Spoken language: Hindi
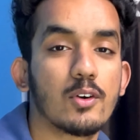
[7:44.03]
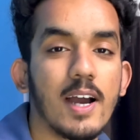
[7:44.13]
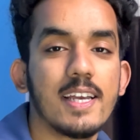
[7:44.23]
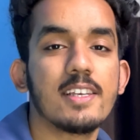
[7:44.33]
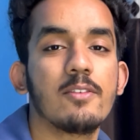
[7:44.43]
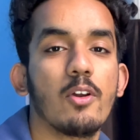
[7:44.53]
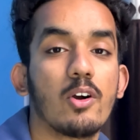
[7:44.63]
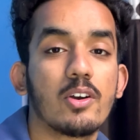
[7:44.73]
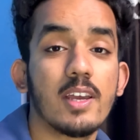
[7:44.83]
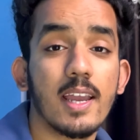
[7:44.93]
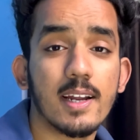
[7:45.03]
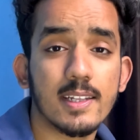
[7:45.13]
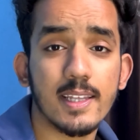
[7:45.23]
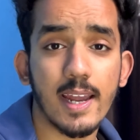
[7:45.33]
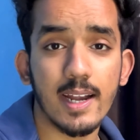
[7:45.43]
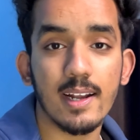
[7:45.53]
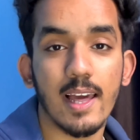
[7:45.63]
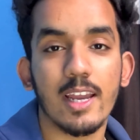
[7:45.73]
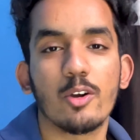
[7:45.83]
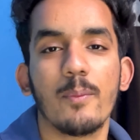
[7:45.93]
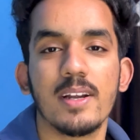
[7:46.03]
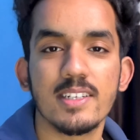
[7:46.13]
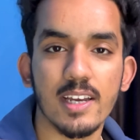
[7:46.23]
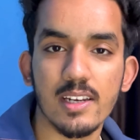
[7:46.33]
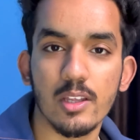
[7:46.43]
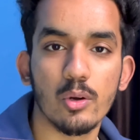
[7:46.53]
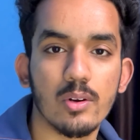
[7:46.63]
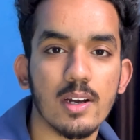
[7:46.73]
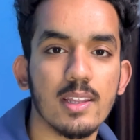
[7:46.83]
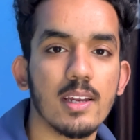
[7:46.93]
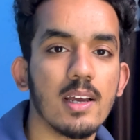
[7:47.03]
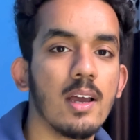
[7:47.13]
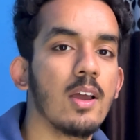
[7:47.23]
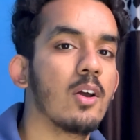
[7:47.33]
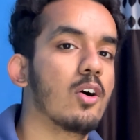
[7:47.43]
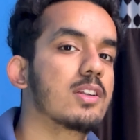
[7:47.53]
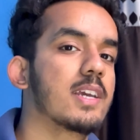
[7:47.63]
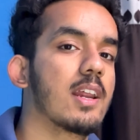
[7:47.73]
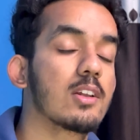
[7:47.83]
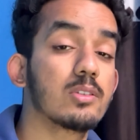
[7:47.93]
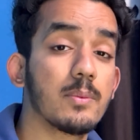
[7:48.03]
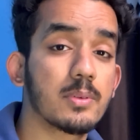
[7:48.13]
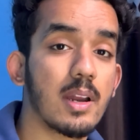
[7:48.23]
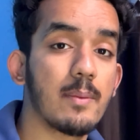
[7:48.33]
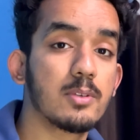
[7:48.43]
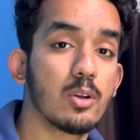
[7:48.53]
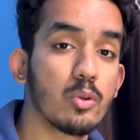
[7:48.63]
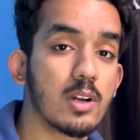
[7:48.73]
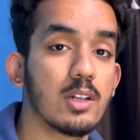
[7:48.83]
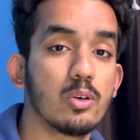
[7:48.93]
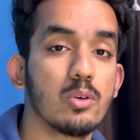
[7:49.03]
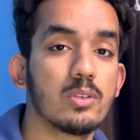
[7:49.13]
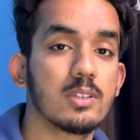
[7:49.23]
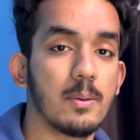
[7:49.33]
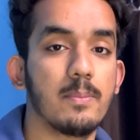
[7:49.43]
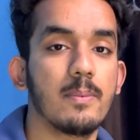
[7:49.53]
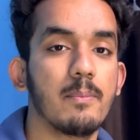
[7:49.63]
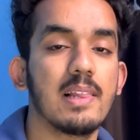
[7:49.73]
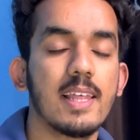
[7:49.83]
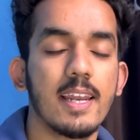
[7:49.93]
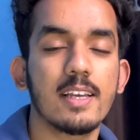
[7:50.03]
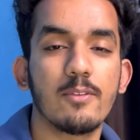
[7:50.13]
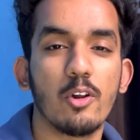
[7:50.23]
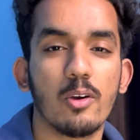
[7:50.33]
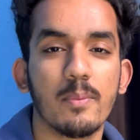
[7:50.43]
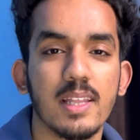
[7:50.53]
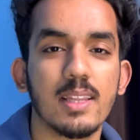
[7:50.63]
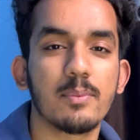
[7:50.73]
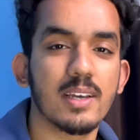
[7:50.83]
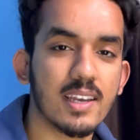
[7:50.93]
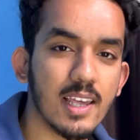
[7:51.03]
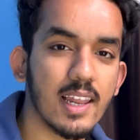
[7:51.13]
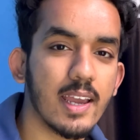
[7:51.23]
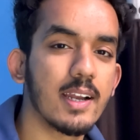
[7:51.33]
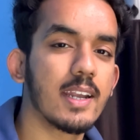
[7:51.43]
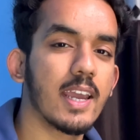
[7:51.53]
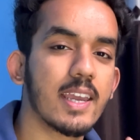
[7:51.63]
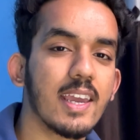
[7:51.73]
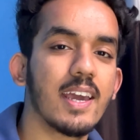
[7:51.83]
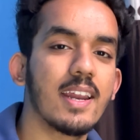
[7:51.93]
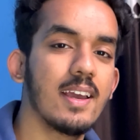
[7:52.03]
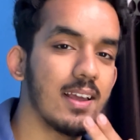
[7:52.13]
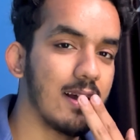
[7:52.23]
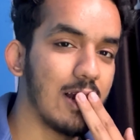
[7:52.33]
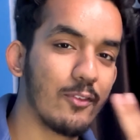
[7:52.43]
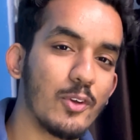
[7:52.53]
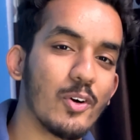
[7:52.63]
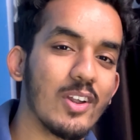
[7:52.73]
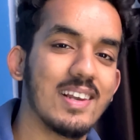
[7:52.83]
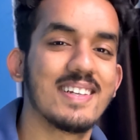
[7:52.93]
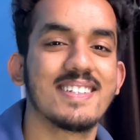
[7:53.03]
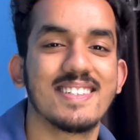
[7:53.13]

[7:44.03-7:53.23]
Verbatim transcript: गाइस इस ब्लॉग को यहीं करते हैं एंड लाइक कमेंट शेयर जरूर कर देना और चैनल को सब्सक्राइब जरूर कर दो सब मिलते हैं नेक्स्ट ब्लॉग में तब तक के लिए टेक केयर लव यू ऑल